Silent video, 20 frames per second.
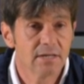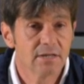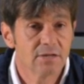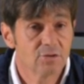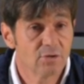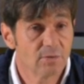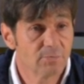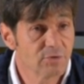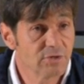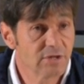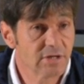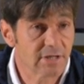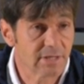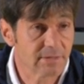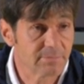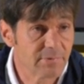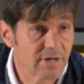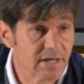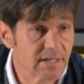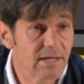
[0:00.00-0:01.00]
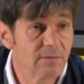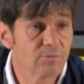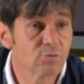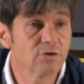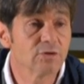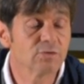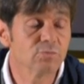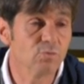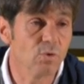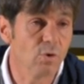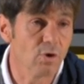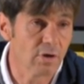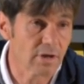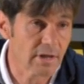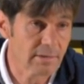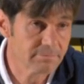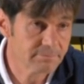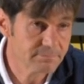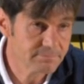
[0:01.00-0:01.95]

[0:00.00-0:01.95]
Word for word: dopodiché parliamo di cuore,